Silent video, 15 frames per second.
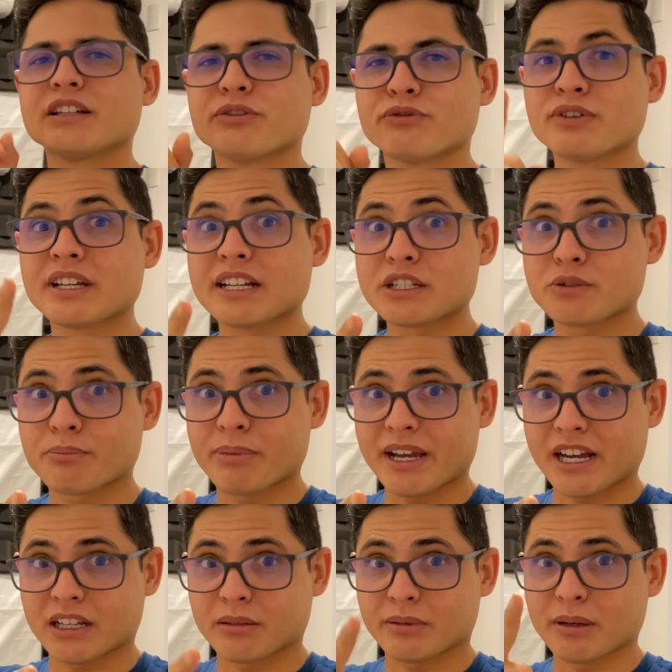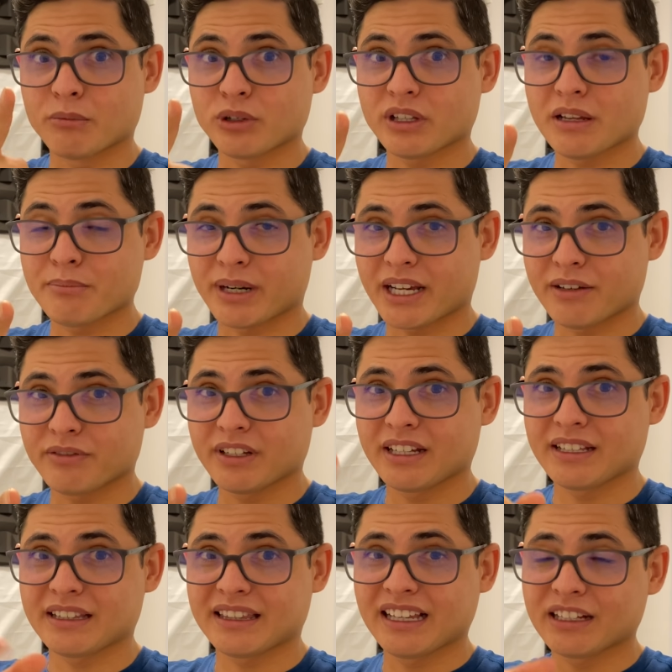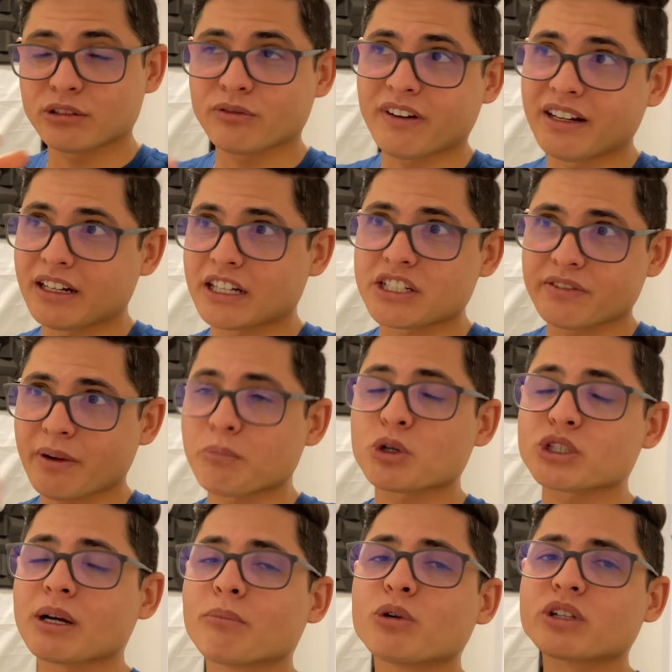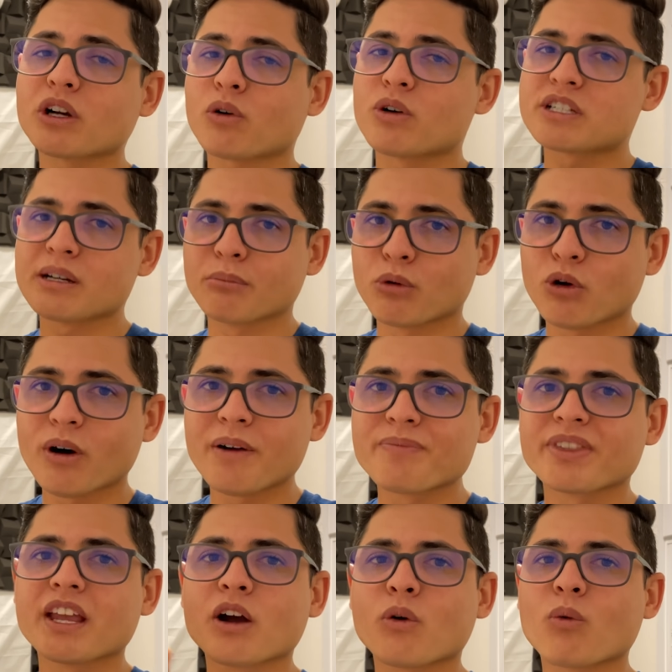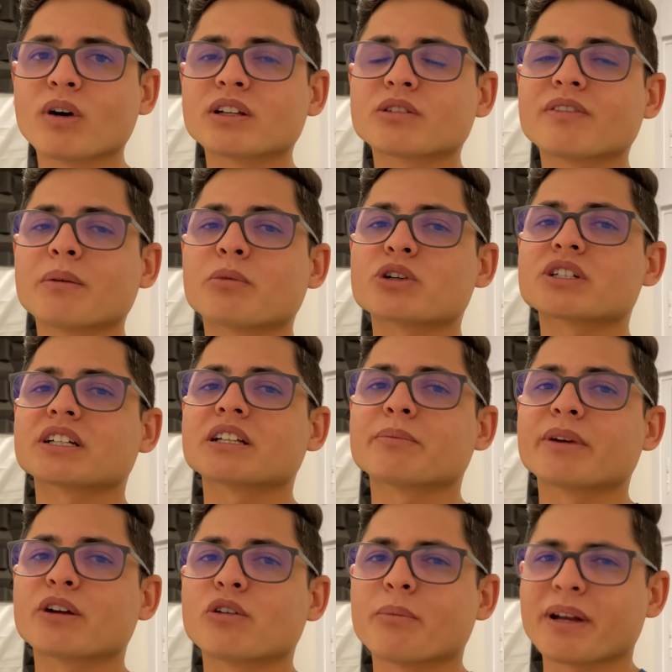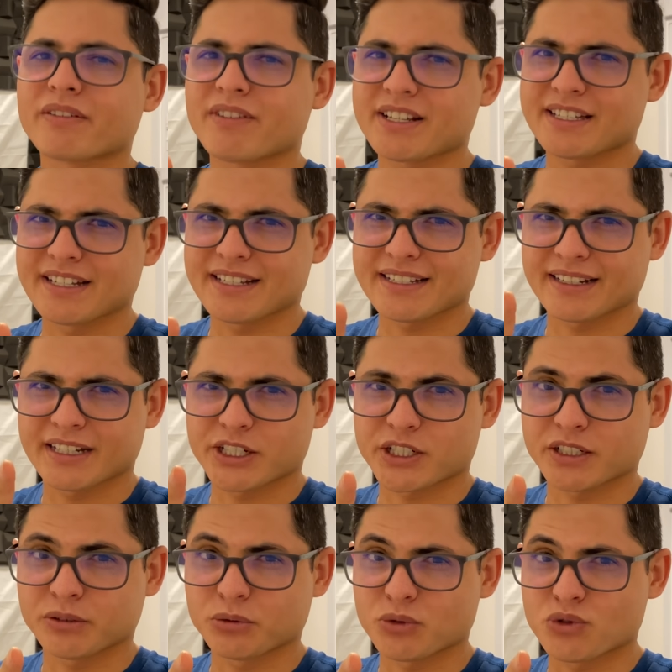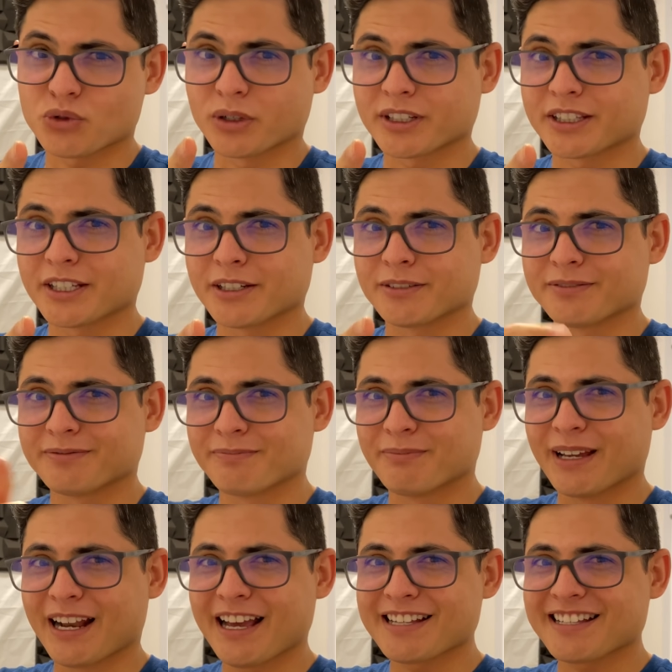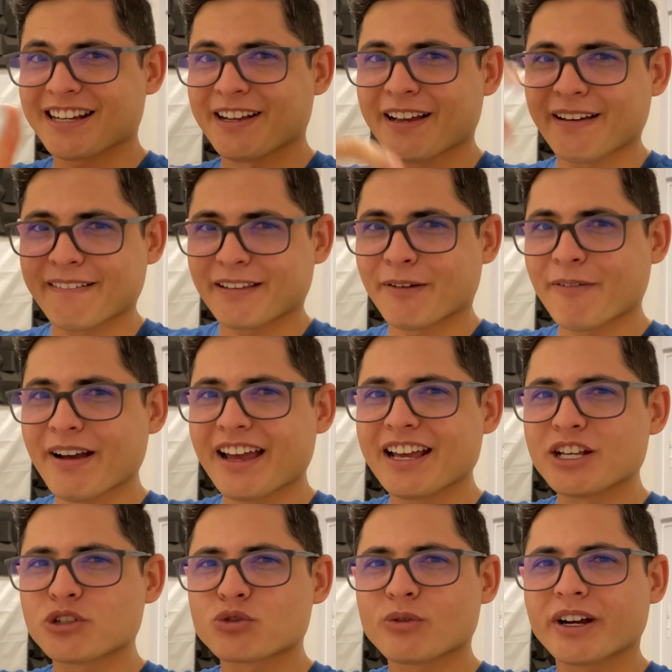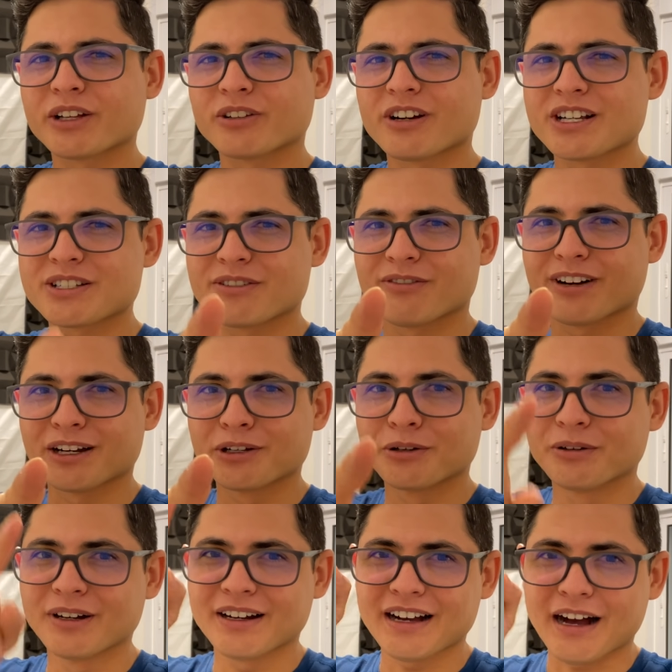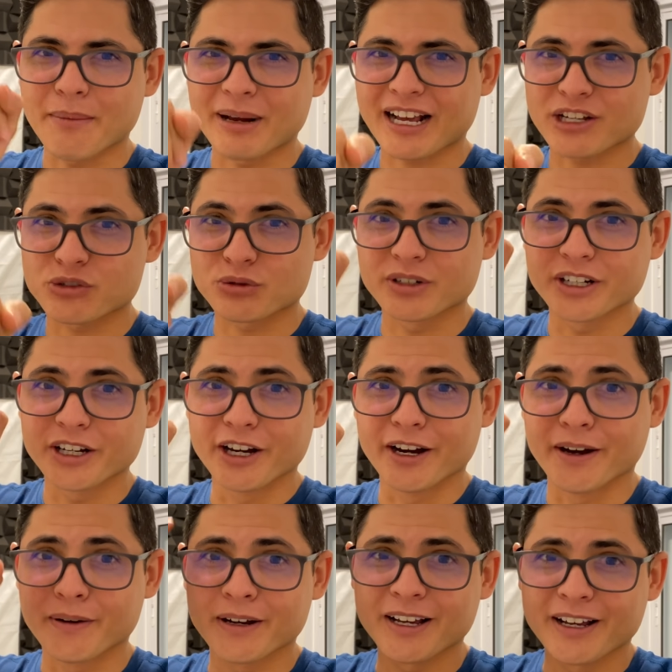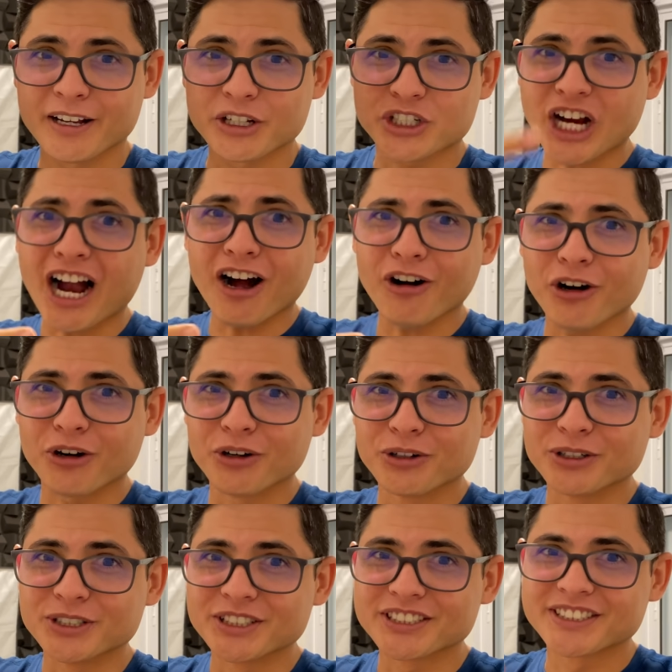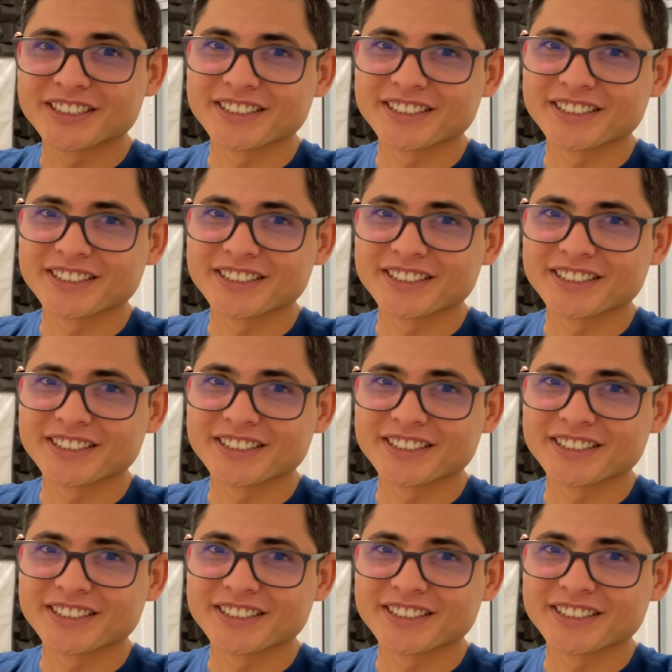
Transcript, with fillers: e fica esperto, porque muito em breve, tanto vai, a gente vai postar muita coisa boa, quanto vai postar também como é que vai ser essa questão do sorteio. Beleza? Então é isso, é nós, valeu, abraço e tchau!